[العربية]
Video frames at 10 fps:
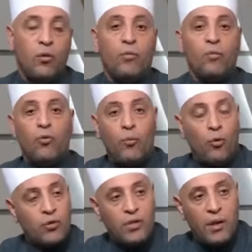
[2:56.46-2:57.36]

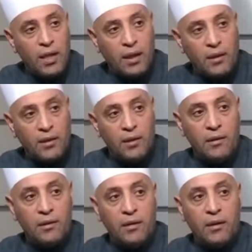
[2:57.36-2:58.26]
ومعظمنا كده
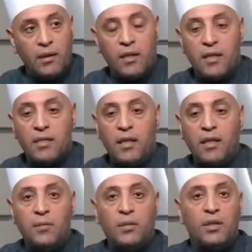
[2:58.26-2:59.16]
كان
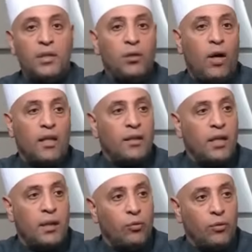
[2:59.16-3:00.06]
يستحي يمد ايده
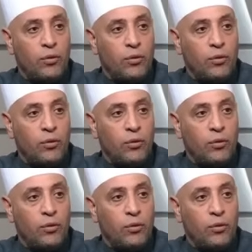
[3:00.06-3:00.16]
حتى لابوه